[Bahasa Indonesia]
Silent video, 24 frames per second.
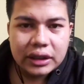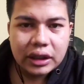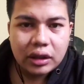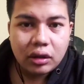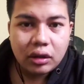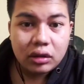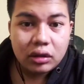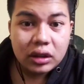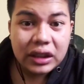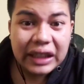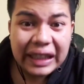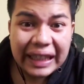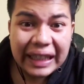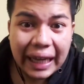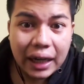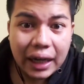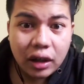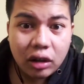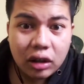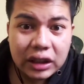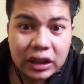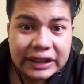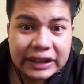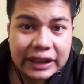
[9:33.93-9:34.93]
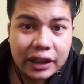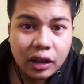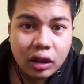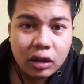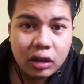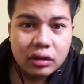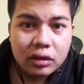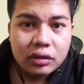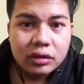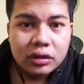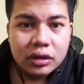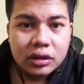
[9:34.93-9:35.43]
kancilok. Gila kau
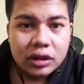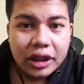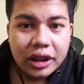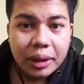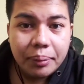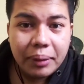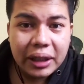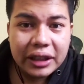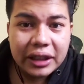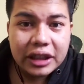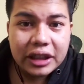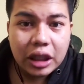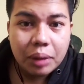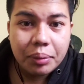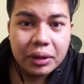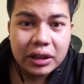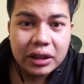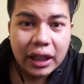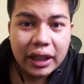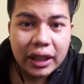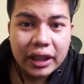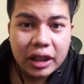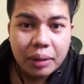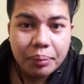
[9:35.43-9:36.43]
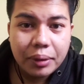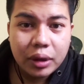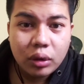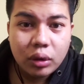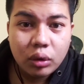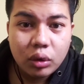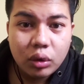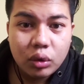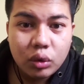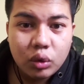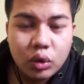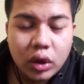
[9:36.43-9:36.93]
kancilok. Gimana cara bertahan
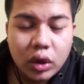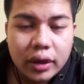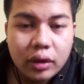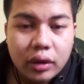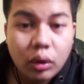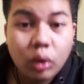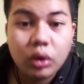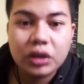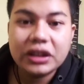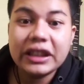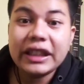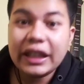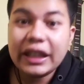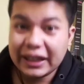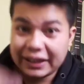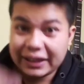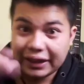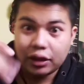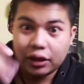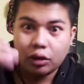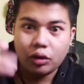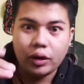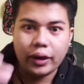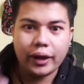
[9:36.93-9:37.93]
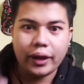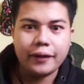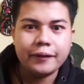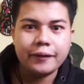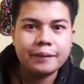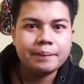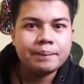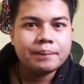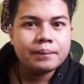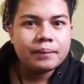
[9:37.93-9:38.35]
depan orang Wuhan? Oh, sini kasih tahu ya.